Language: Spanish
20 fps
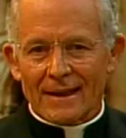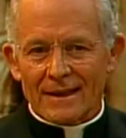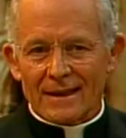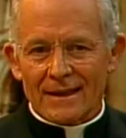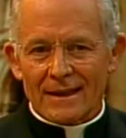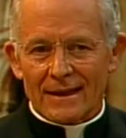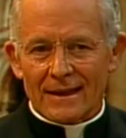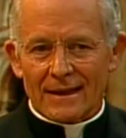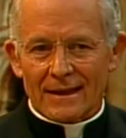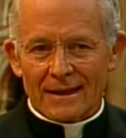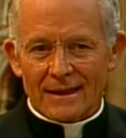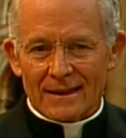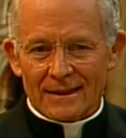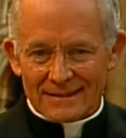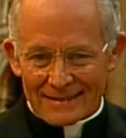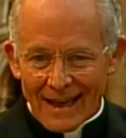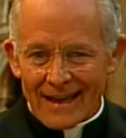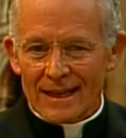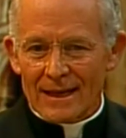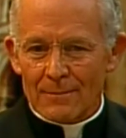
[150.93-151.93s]
eh,
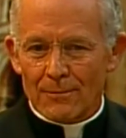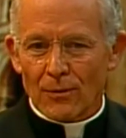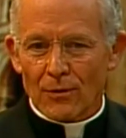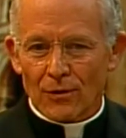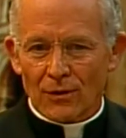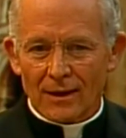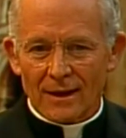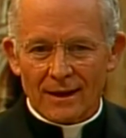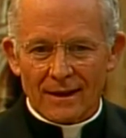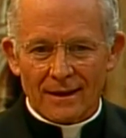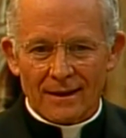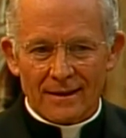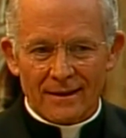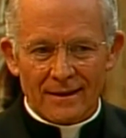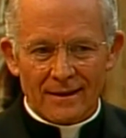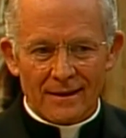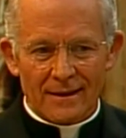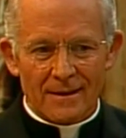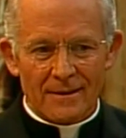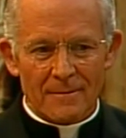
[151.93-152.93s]
está ahí porque
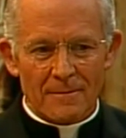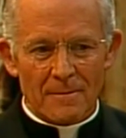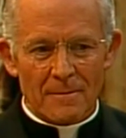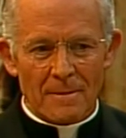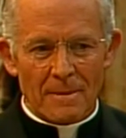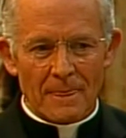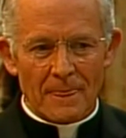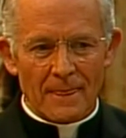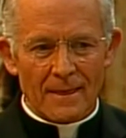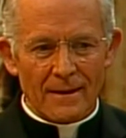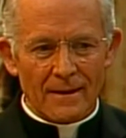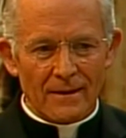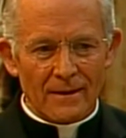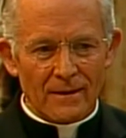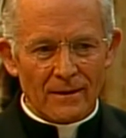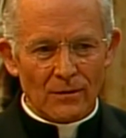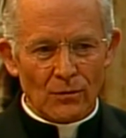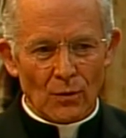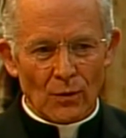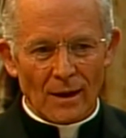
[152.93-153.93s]

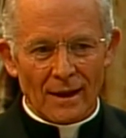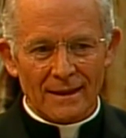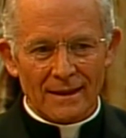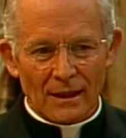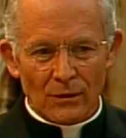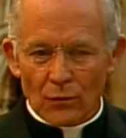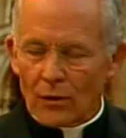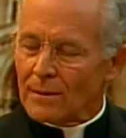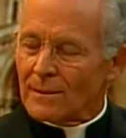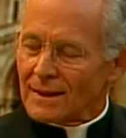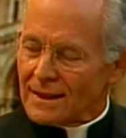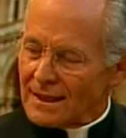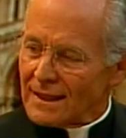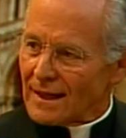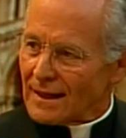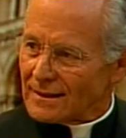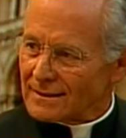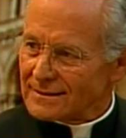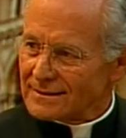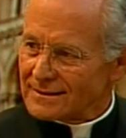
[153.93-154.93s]
durante nueve
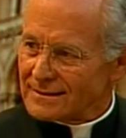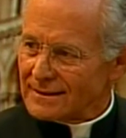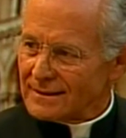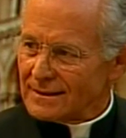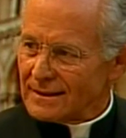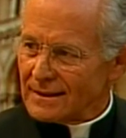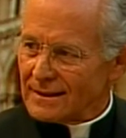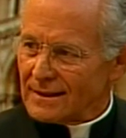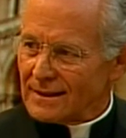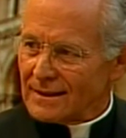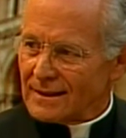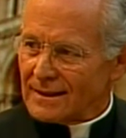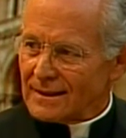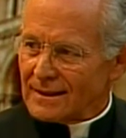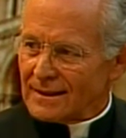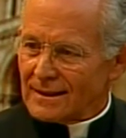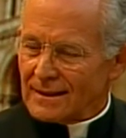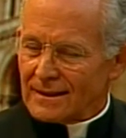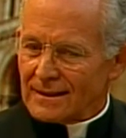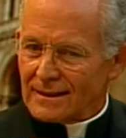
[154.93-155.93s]
días
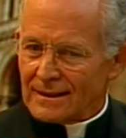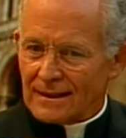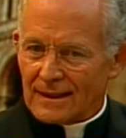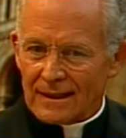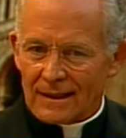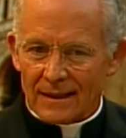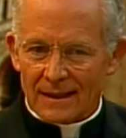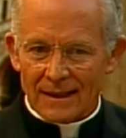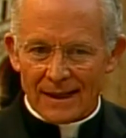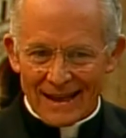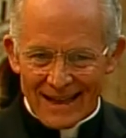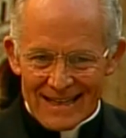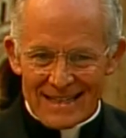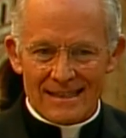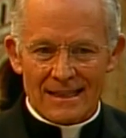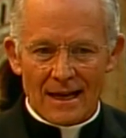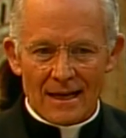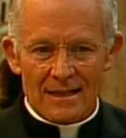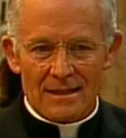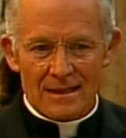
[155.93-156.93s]
de la,
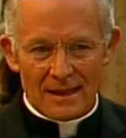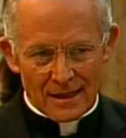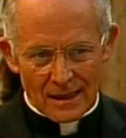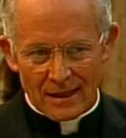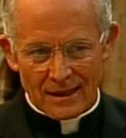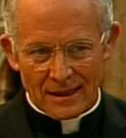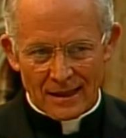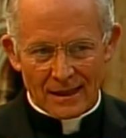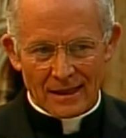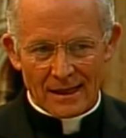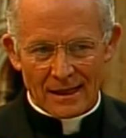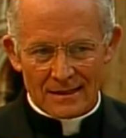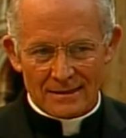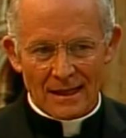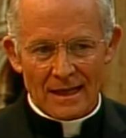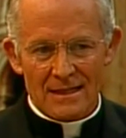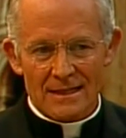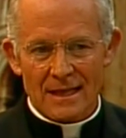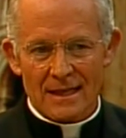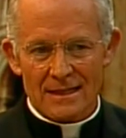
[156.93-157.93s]
estancia, de la
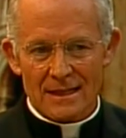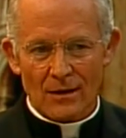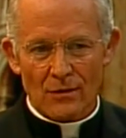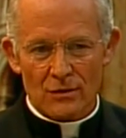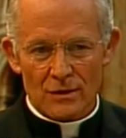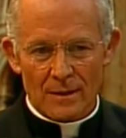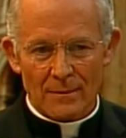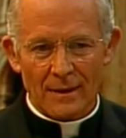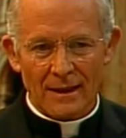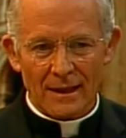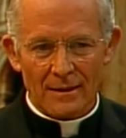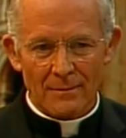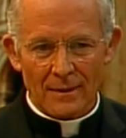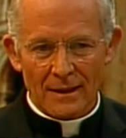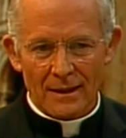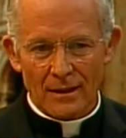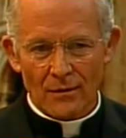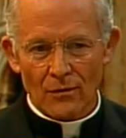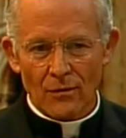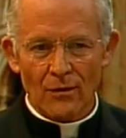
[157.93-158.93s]
estancia de San José María en
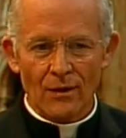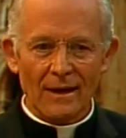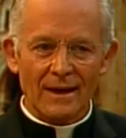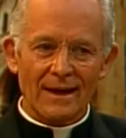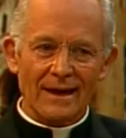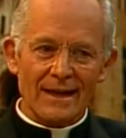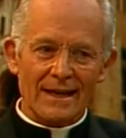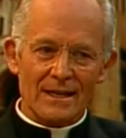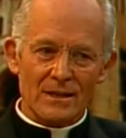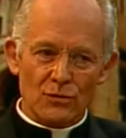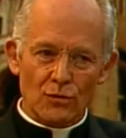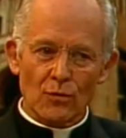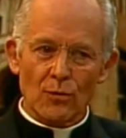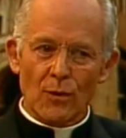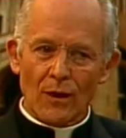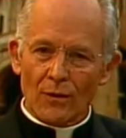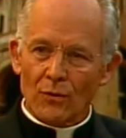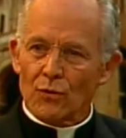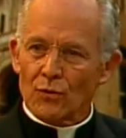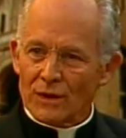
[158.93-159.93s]
México estuvo
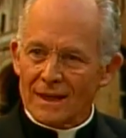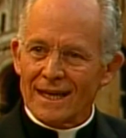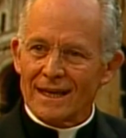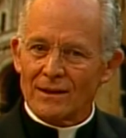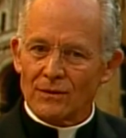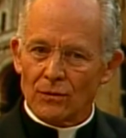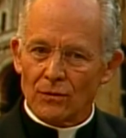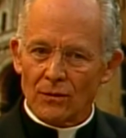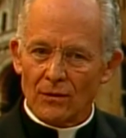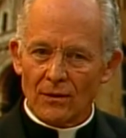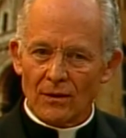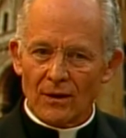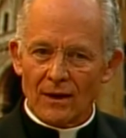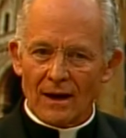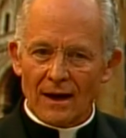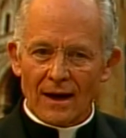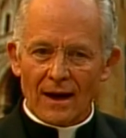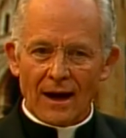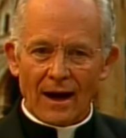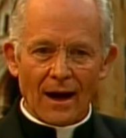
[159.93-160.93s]
acudiendo
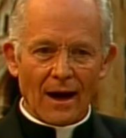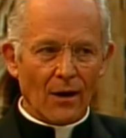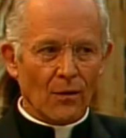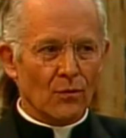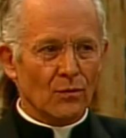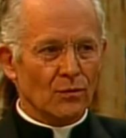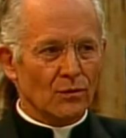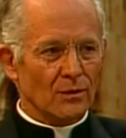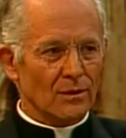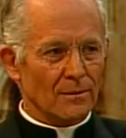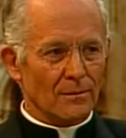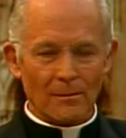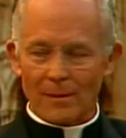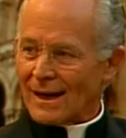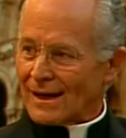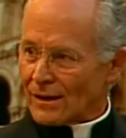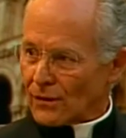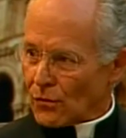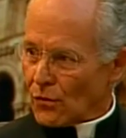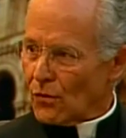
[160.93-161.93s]
a un
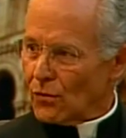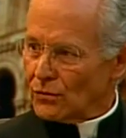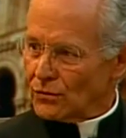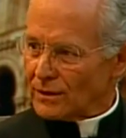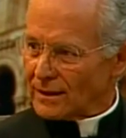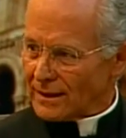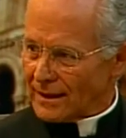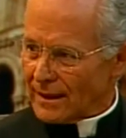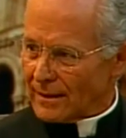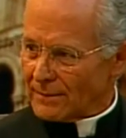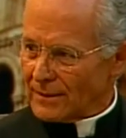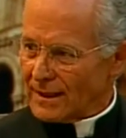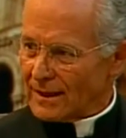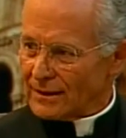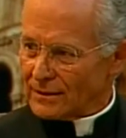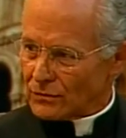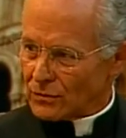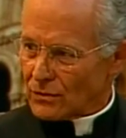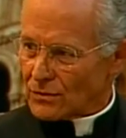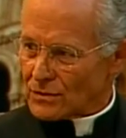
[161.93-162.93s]
balcón que había
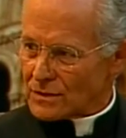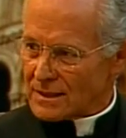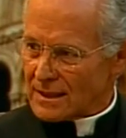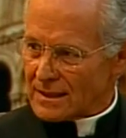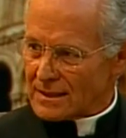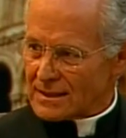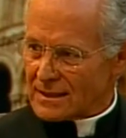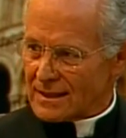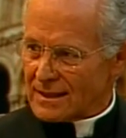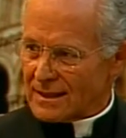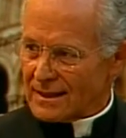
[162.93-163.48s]
entonces